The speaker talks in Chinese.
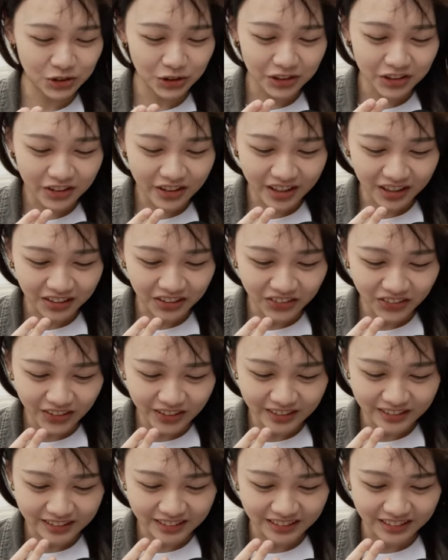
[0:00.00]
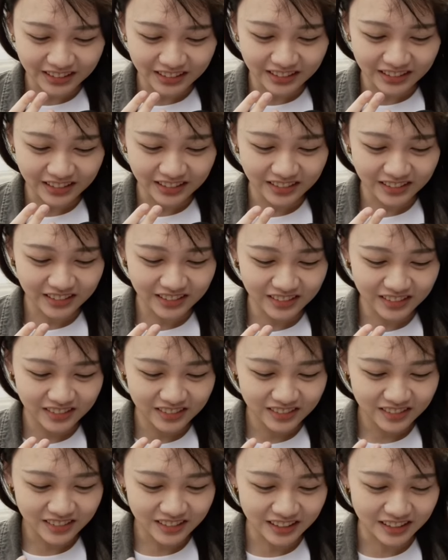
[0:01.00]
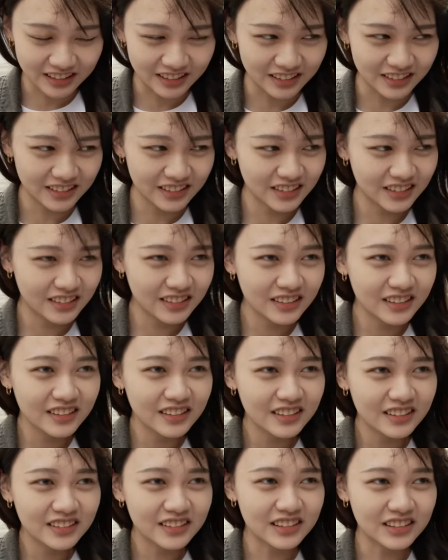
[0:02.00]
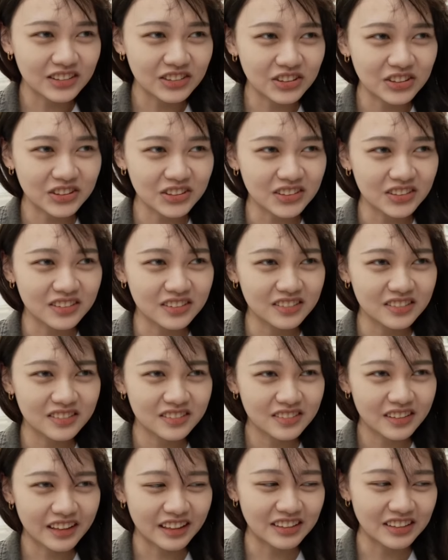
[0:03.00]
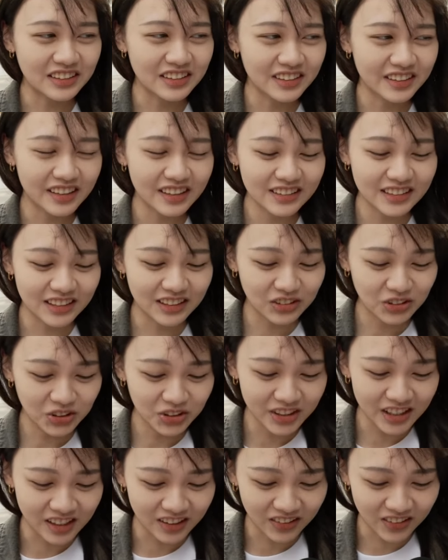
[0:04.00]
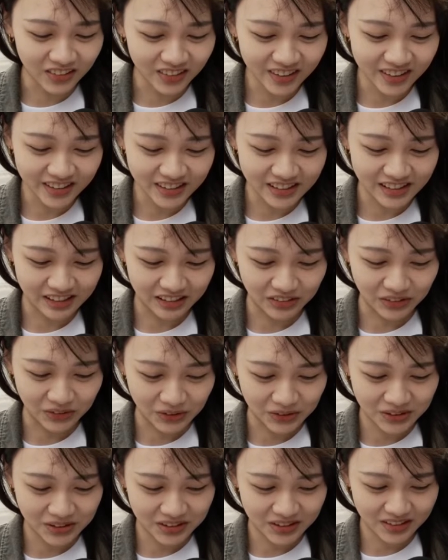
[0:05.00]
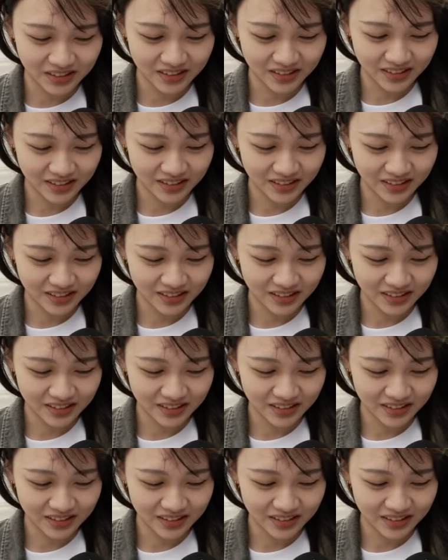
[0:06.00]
捐卵过的那个资讯，感觉要先做好功课再过去，